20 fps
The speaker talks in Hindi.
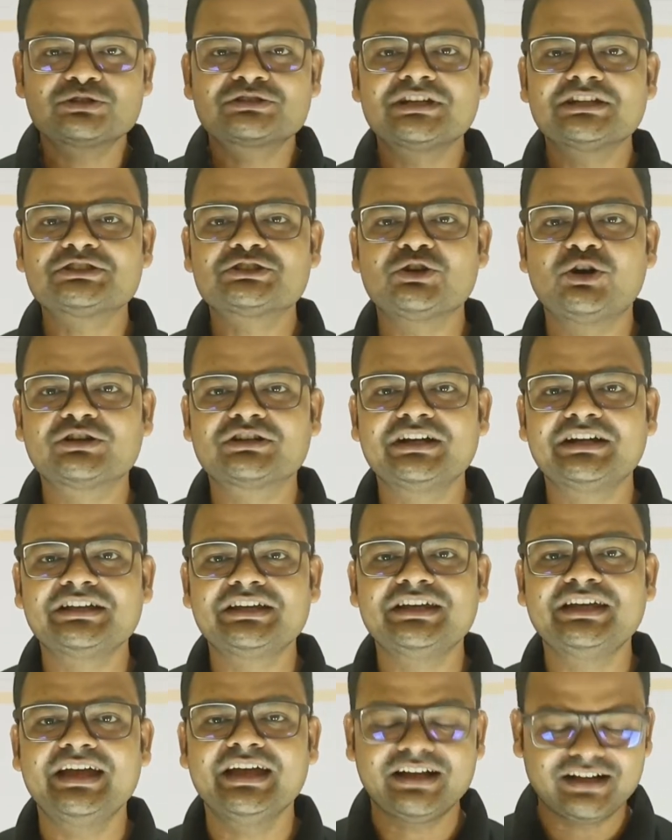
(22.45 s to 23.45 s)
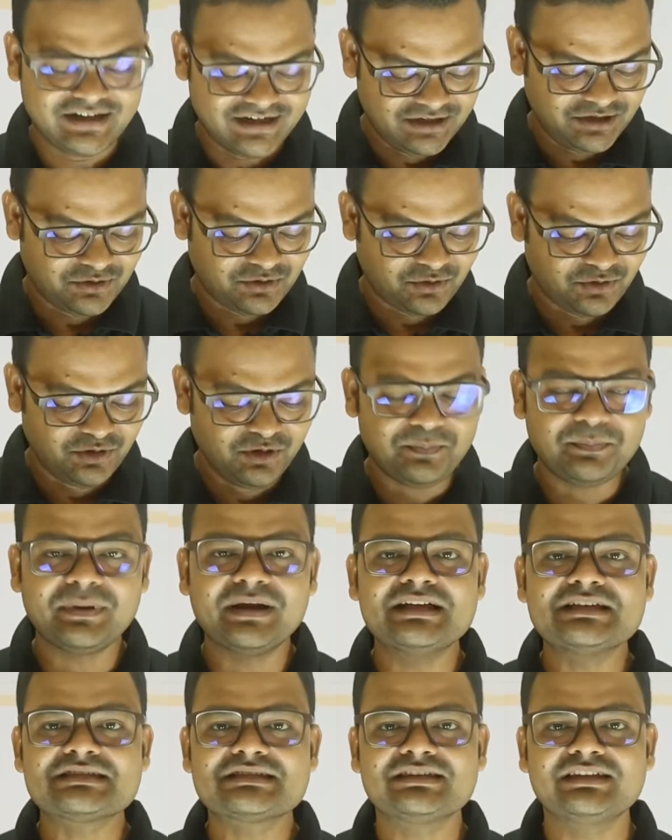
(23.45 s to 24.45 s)
उसका शॉर्टकट की है कंट्रोल
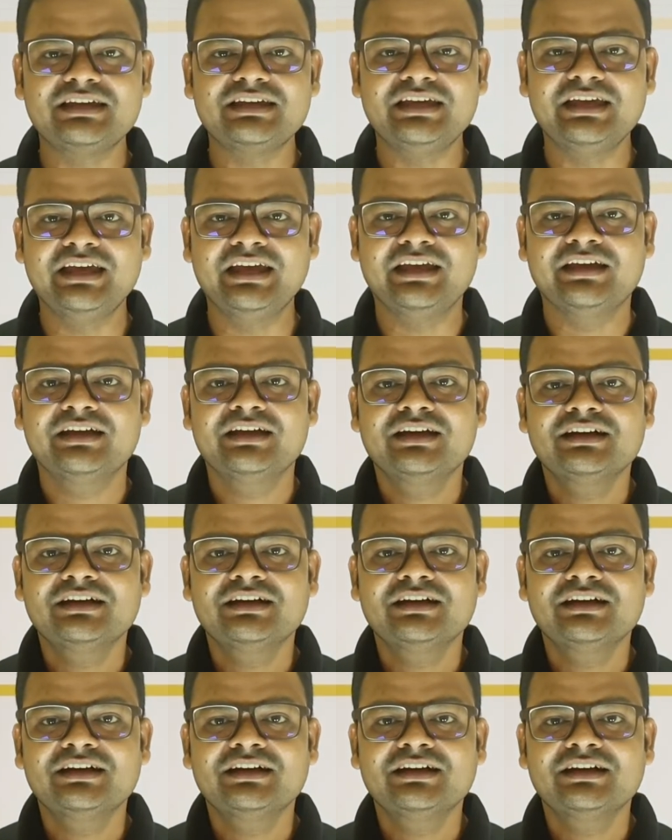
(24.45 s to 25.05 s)
प्लस ए